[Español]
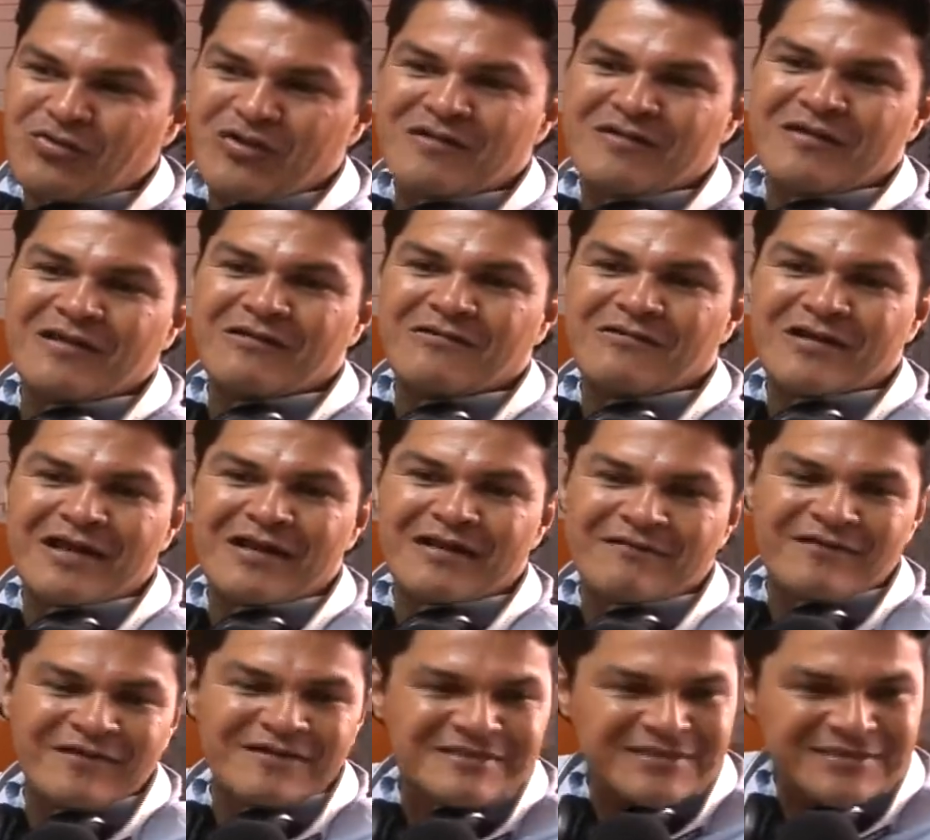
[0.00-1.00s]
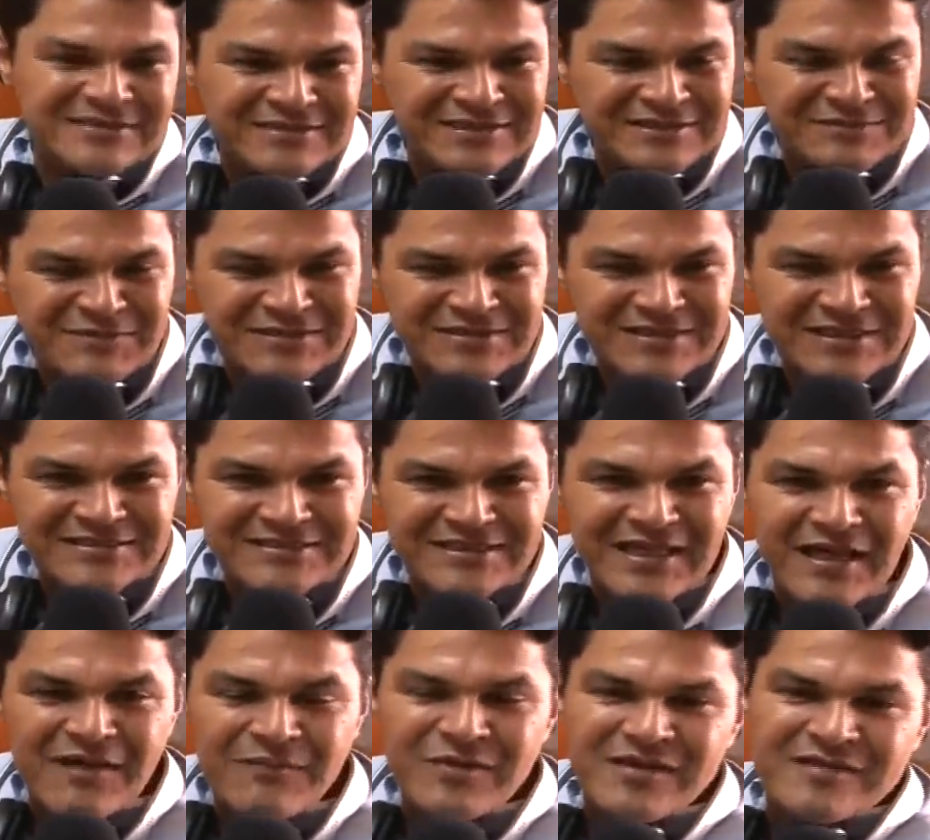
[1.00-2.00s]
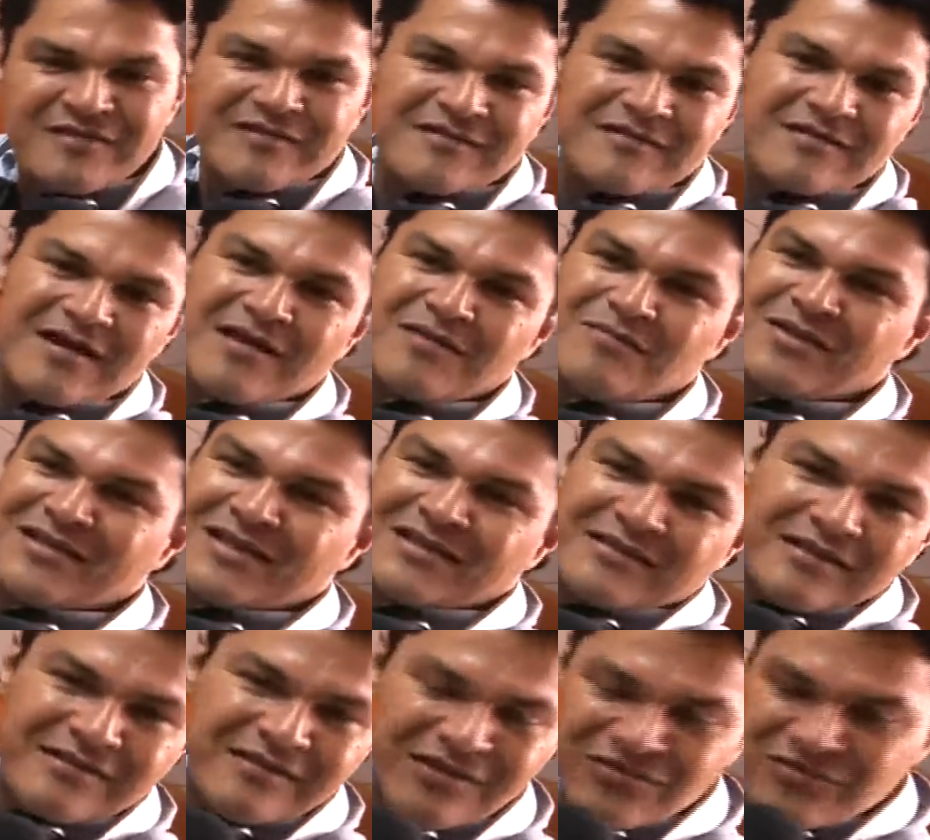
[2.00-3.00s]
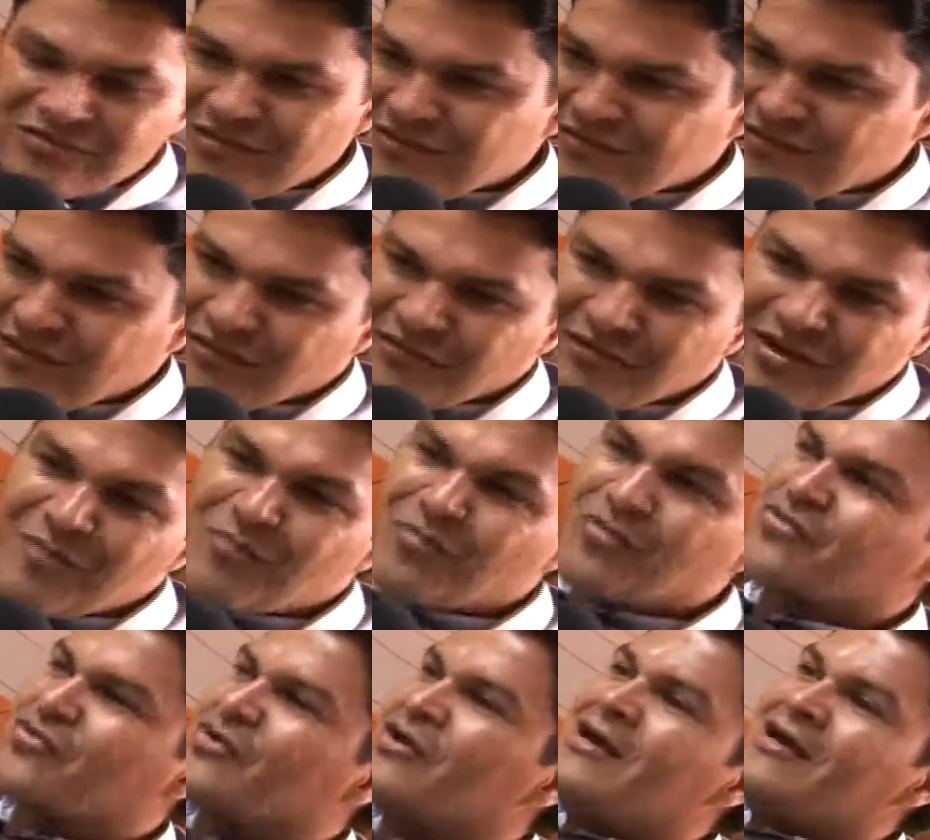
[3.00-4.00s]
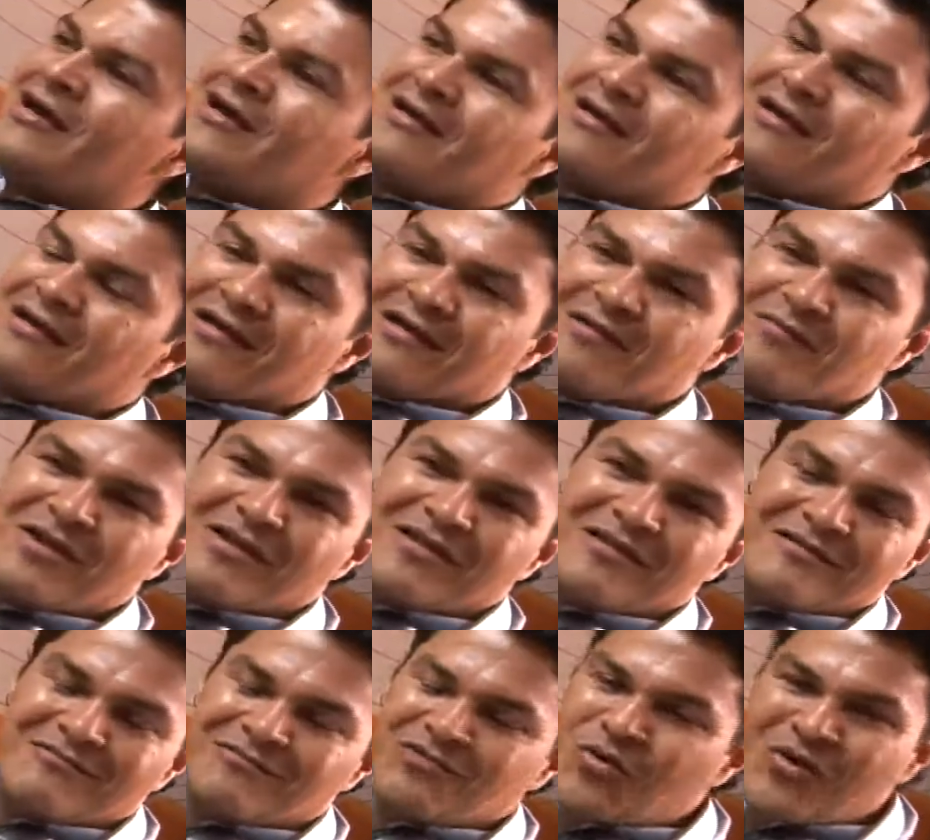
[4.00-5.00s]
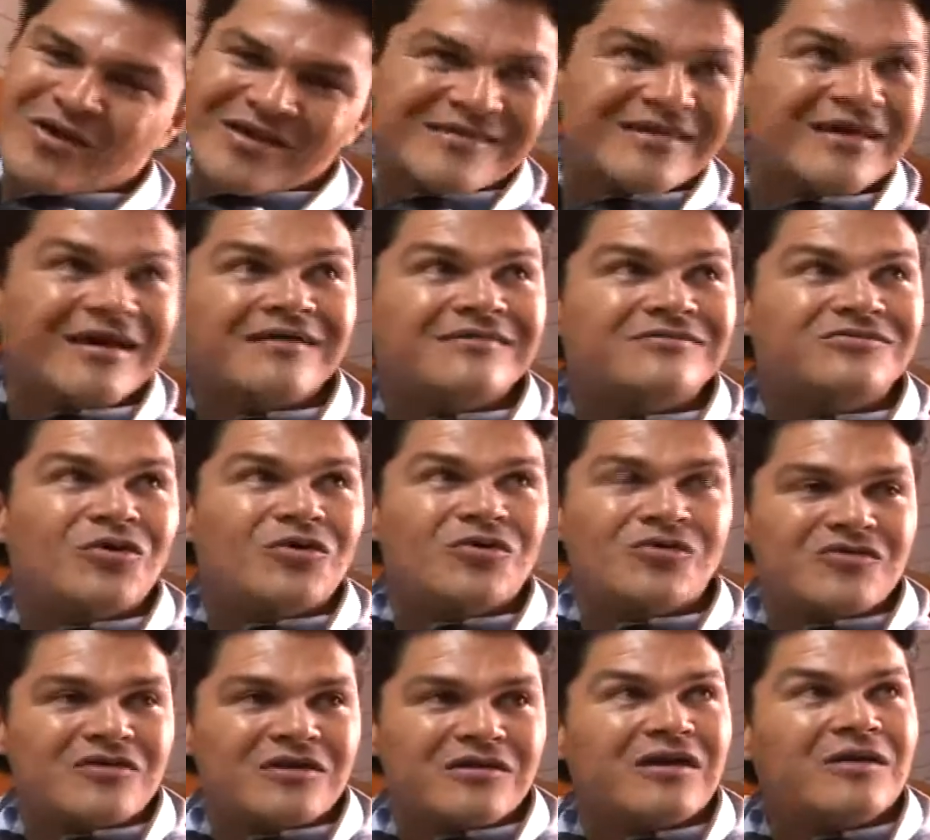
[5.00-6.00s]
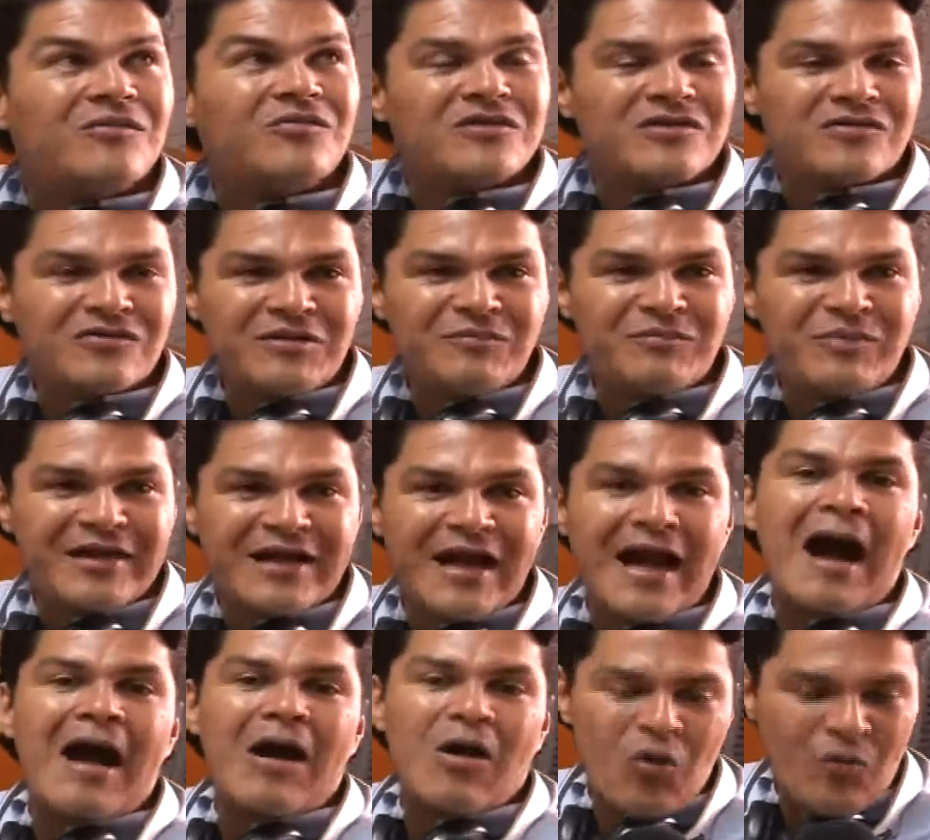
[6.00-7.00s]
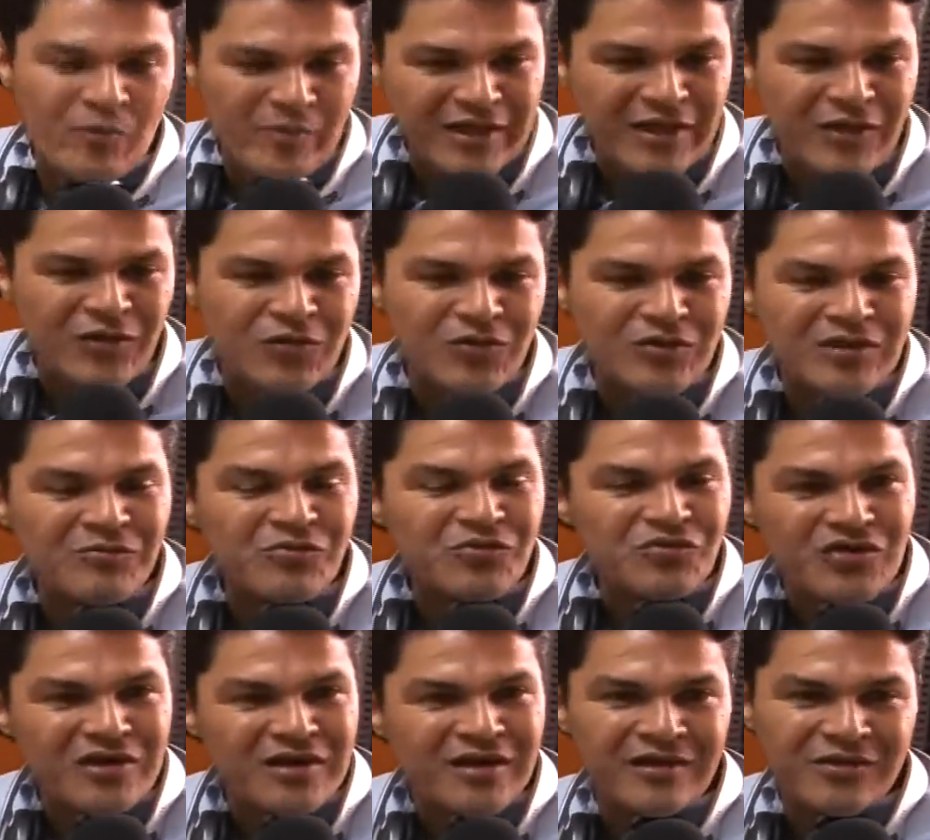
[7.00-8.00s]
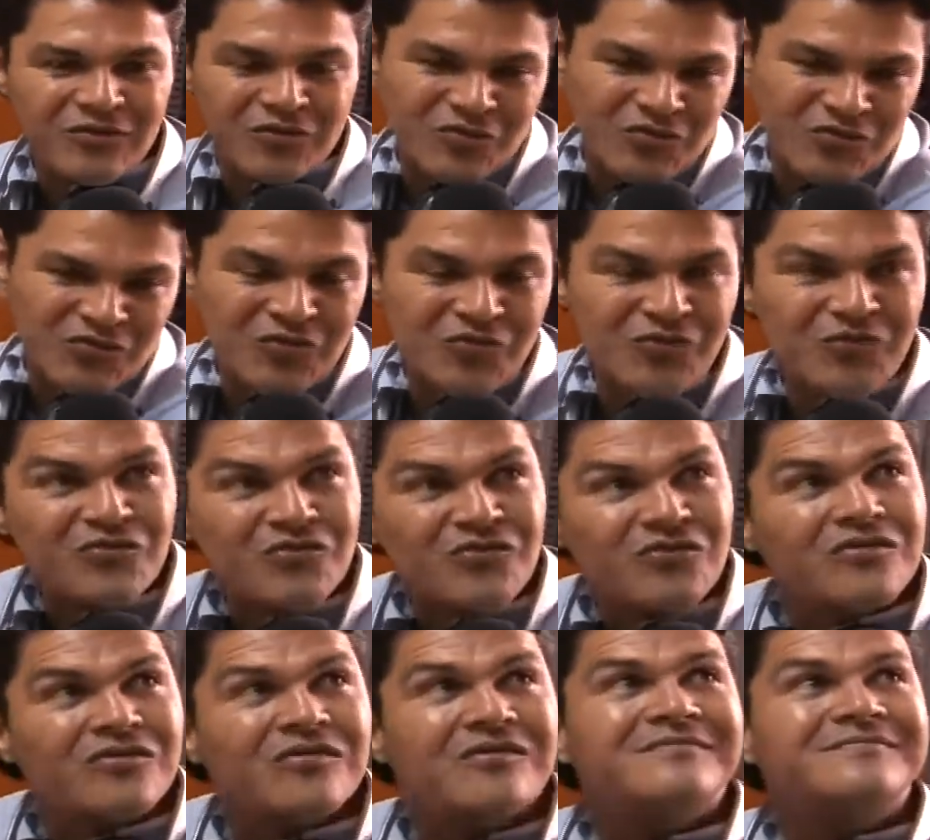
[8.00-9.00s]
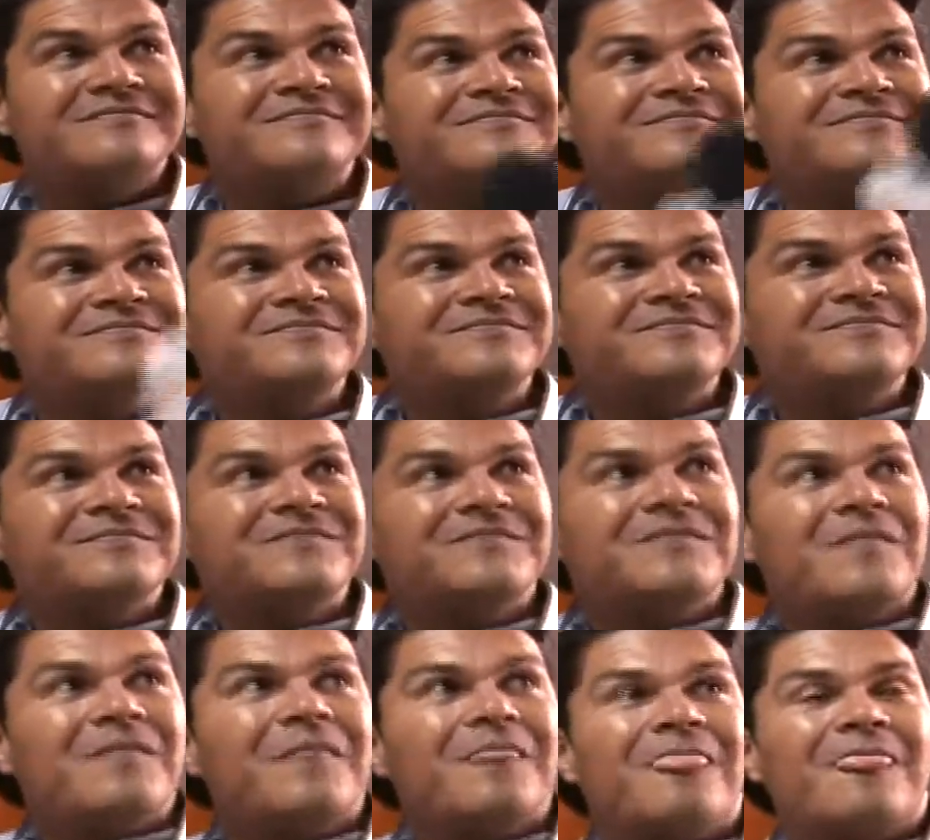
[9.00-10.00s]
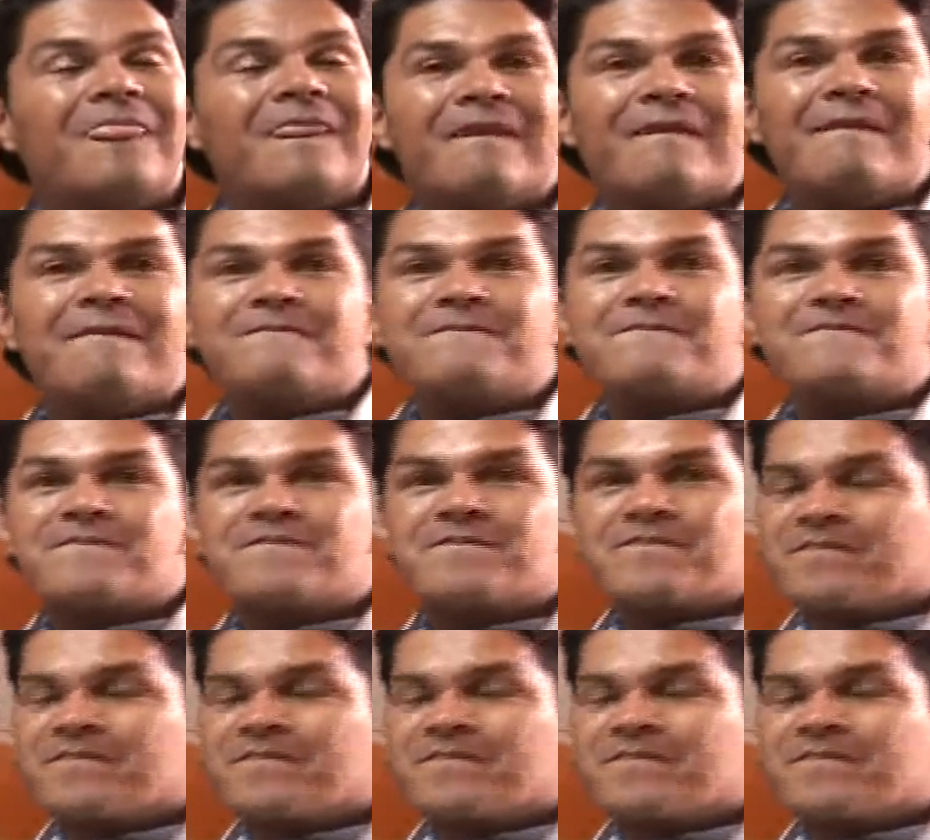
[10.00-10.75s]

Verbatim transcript: en celebrar fechas especiales cada mes, eh, cada mes del tendero se lo celebramos, el mes de lo que sea, todo lo celebramos en Olímpica, ah, combinado con la música y con los concursos. ¿Y qué porcentaje de cobertura a nivel